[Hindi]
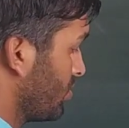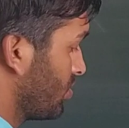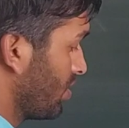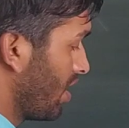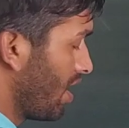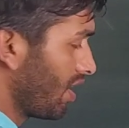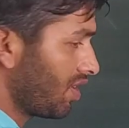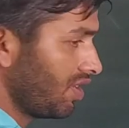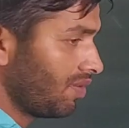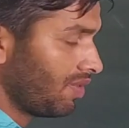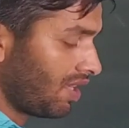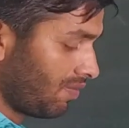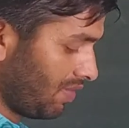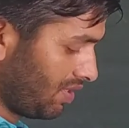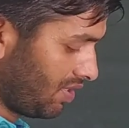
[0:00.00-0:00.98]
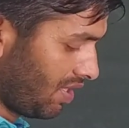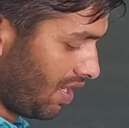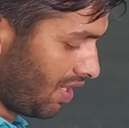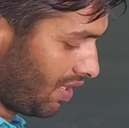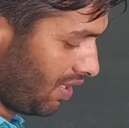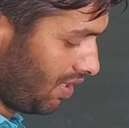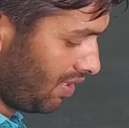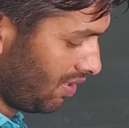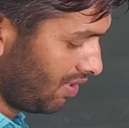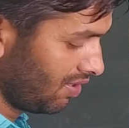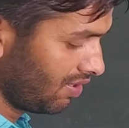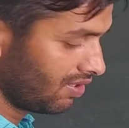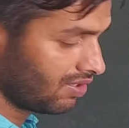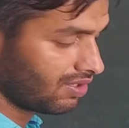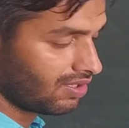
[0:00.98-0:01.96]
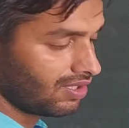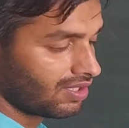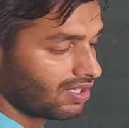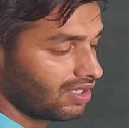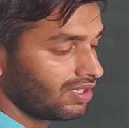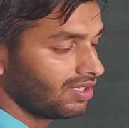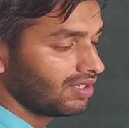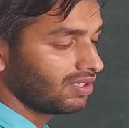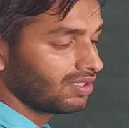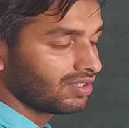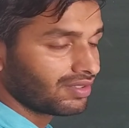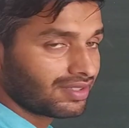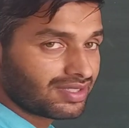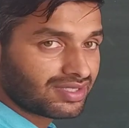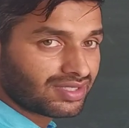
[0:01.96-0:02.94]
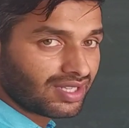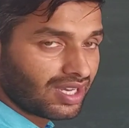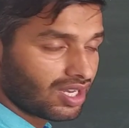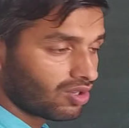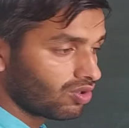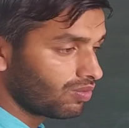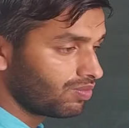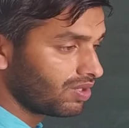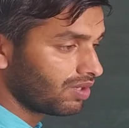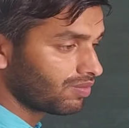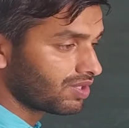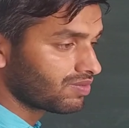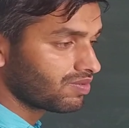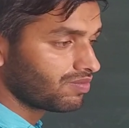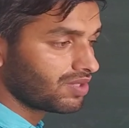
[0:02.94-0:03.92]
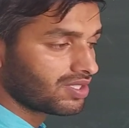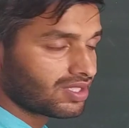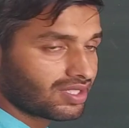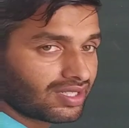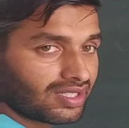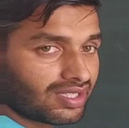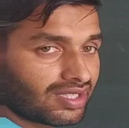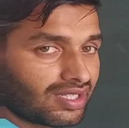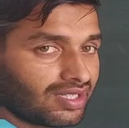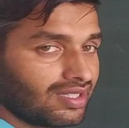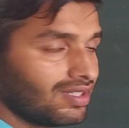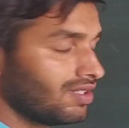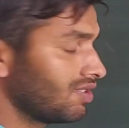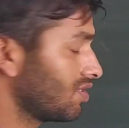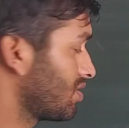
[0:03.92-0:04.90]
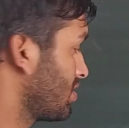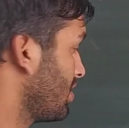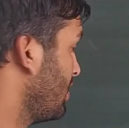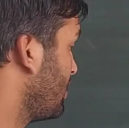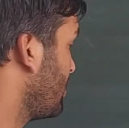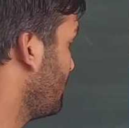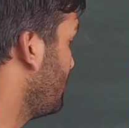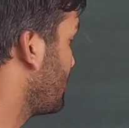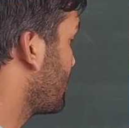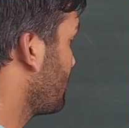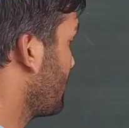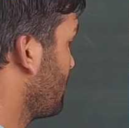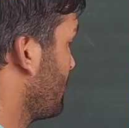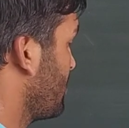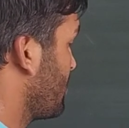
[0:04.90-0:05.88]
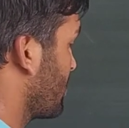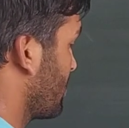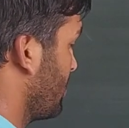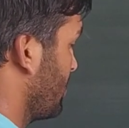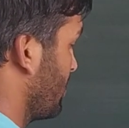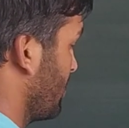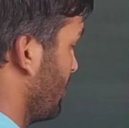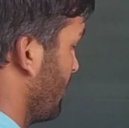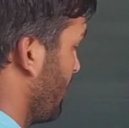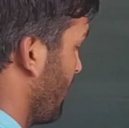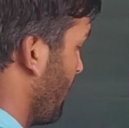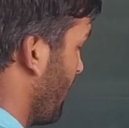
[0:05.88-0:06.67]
चाक ये हमारे पास चाक है ठीक है इस चाक को भी हम किस में मेजर करेंगे सेंटीमीटर में मेजर करेंगे